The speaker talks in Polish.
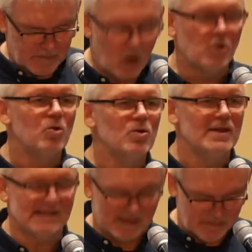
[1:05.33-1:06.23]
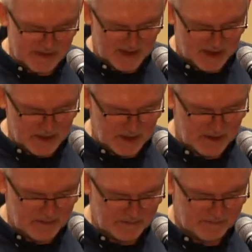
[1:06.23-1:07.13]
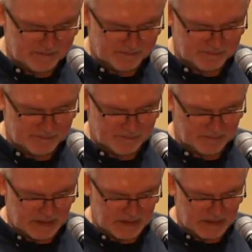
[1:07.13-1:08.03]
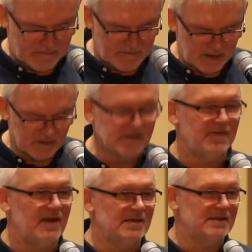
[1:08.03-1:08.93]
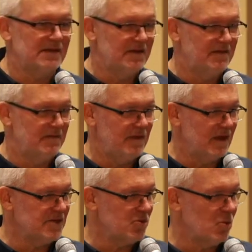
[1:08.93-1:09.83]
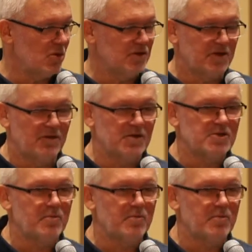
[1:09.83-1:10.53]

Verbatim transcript: ogólne zapytanie. E, wielu z Was wyraziło gotowość